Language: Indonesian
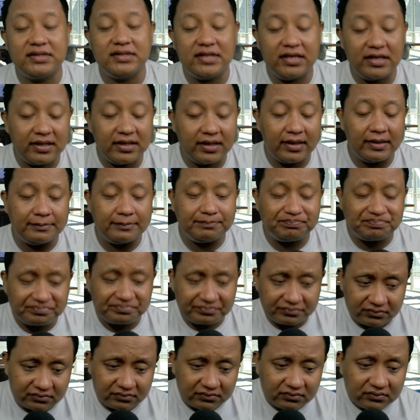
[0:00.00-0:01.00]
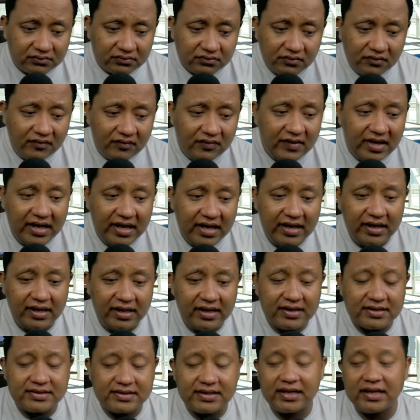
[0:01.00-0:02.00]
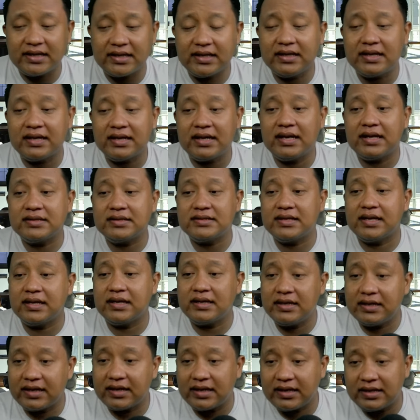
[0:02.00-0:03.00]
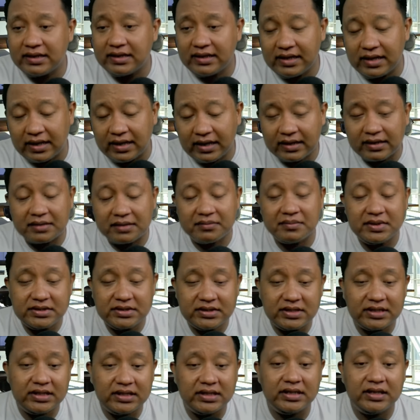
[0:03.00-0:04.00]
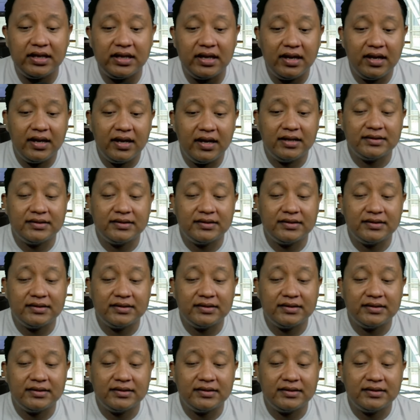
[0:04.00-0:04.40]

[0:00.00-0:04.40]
Sehingga uh, saya kira saya kira ini yang akan menjadi